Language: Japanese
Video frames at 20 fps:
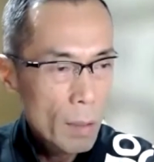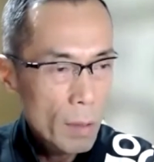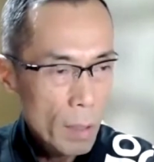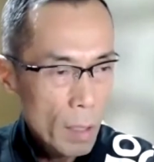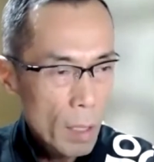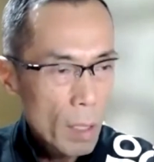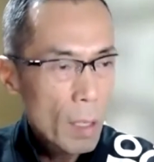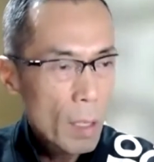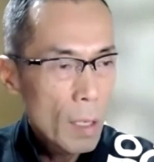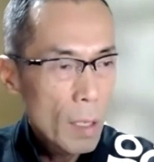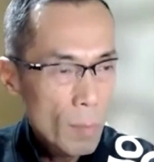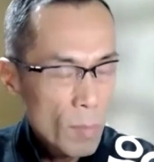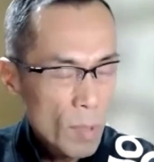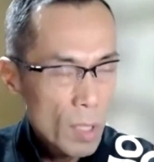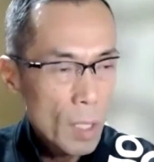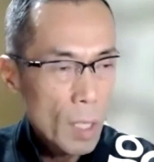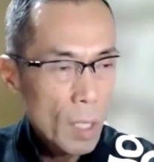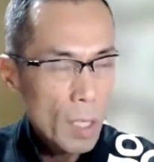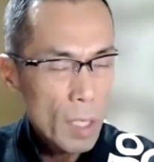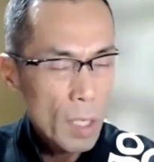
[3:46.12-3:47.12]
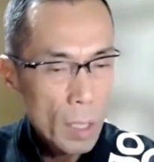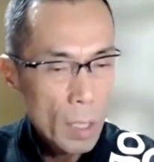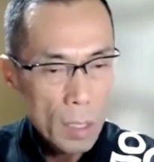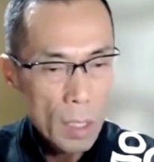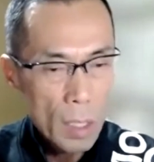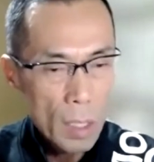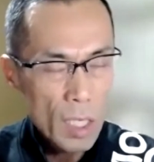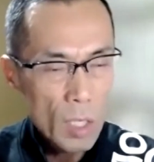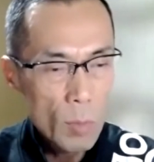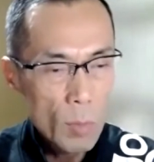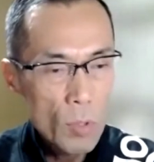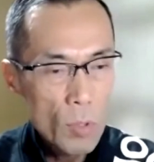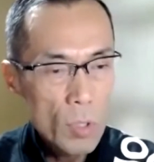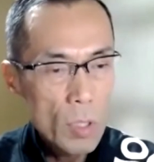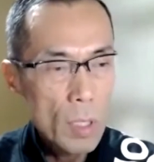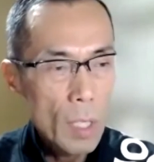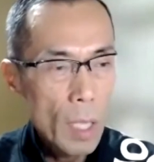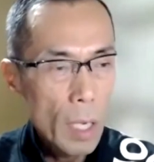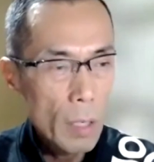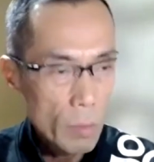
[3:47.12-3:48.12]
ね、みんなが嫌な気持
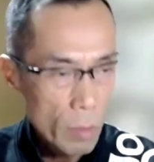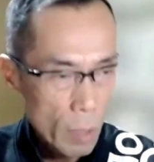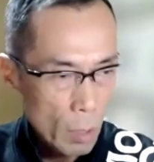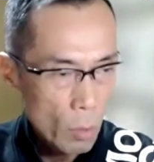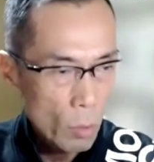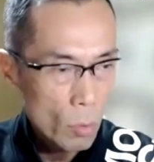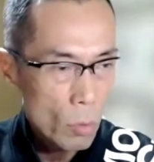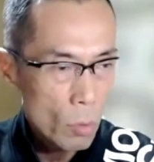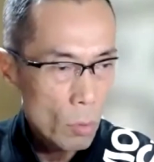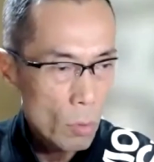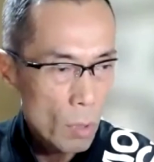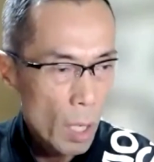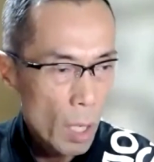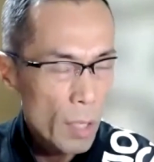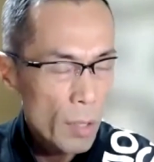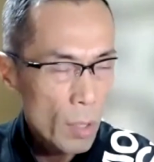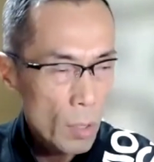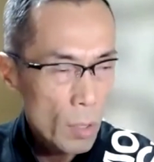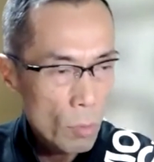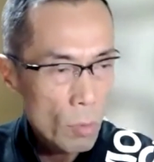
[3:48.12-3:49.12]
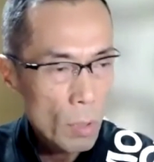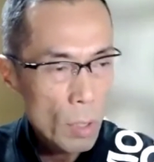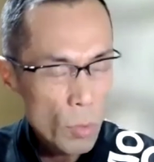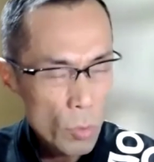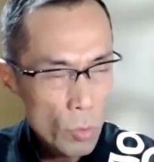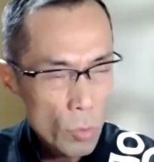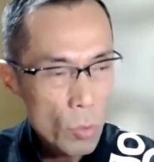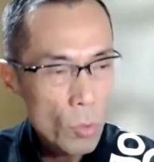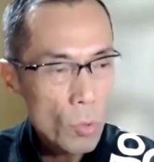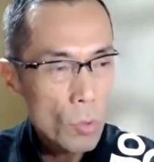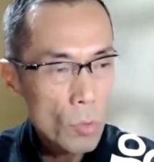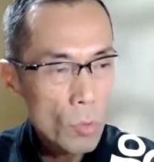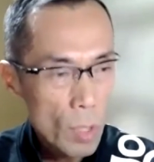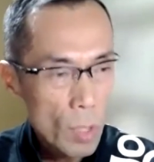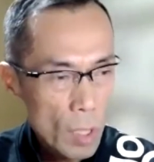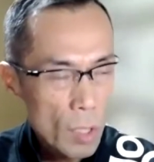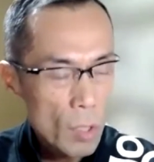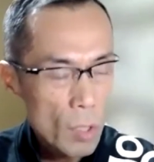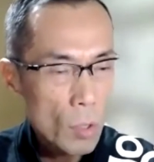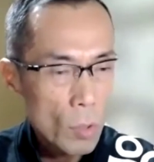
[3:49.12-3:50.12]
ちになるんやろと。なんでそんなこと言うん
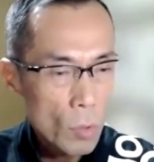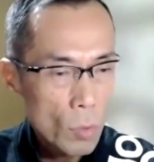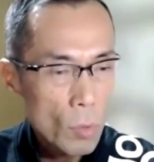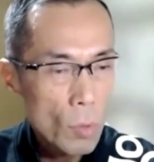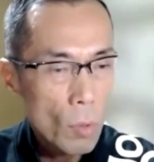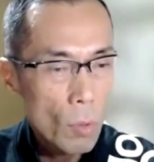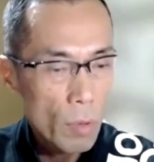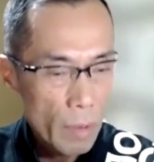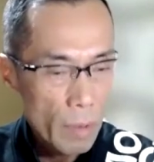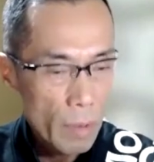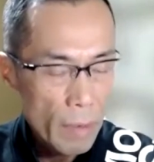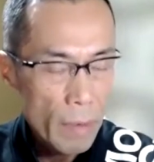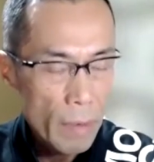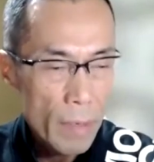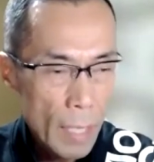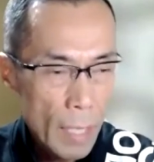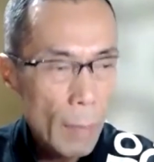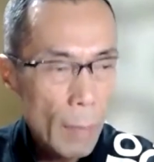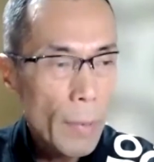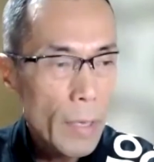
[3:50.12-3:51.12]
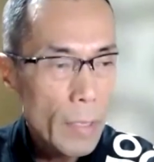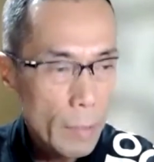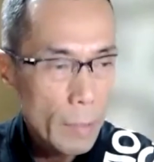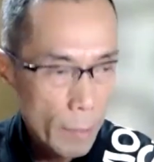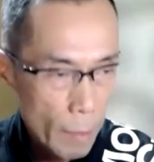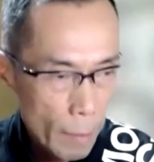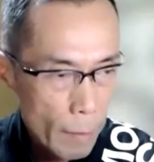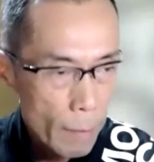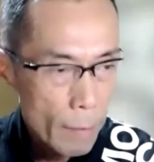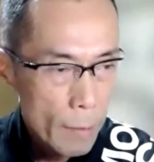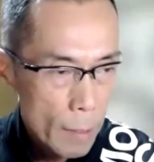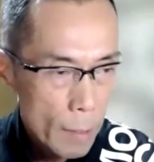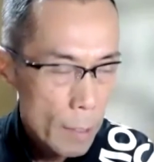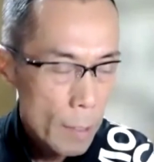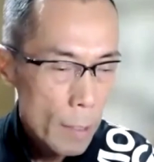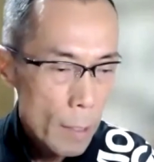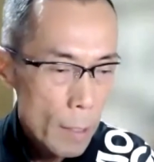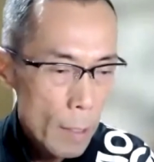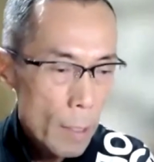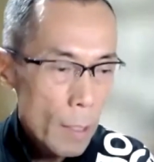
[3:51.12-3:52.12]
やっていうのをね、やめて、
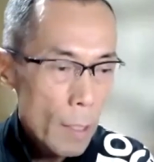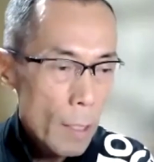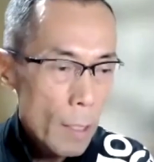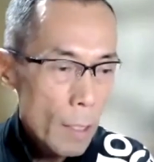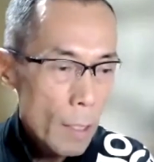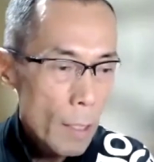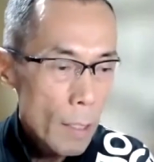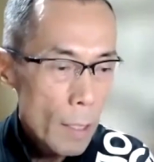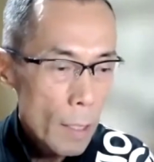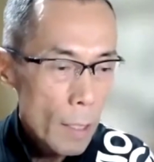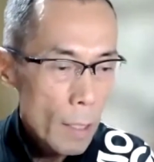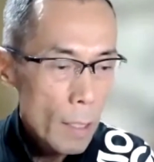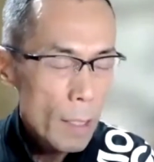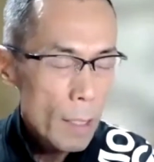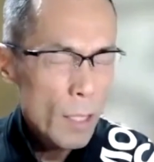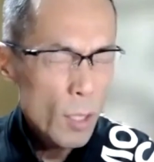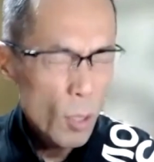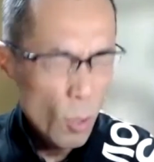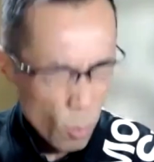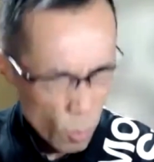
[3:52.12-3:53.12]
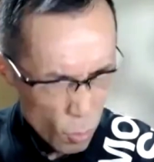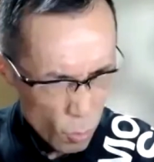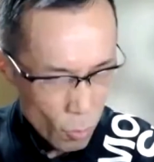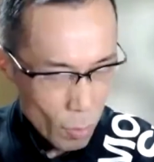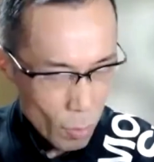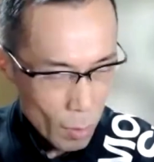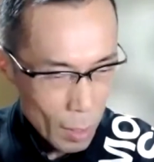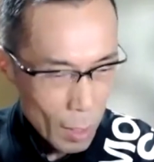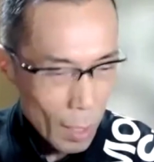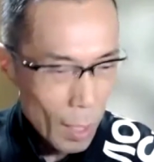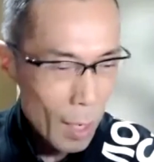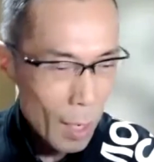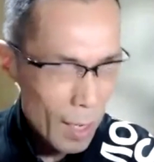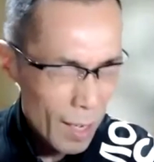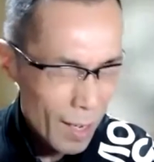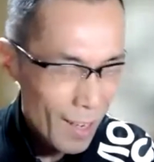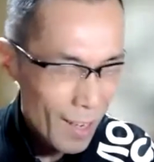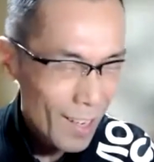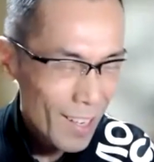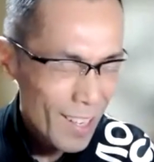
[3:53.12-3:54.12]
えー、そうか、
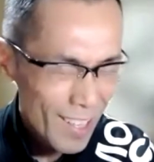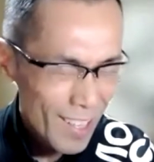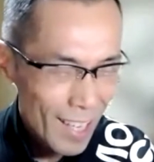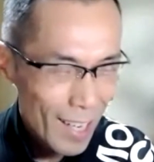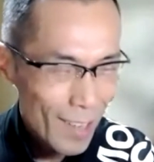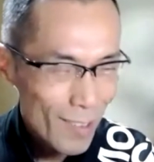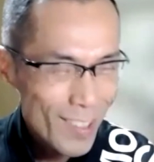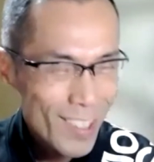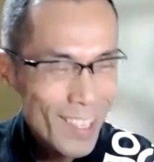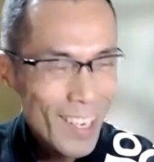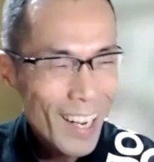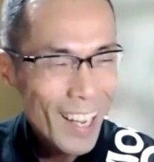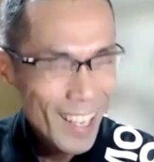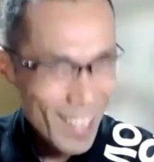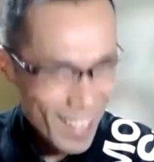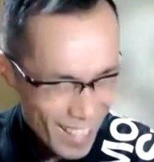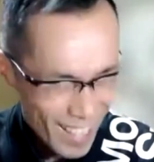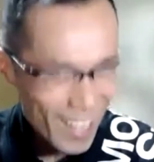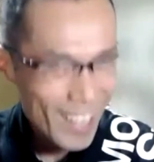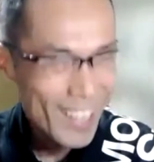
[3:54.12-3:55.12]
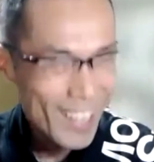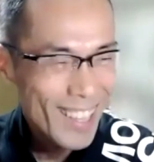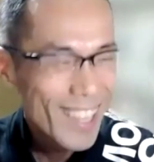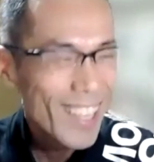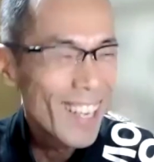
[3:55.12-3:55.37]
やる気ないか。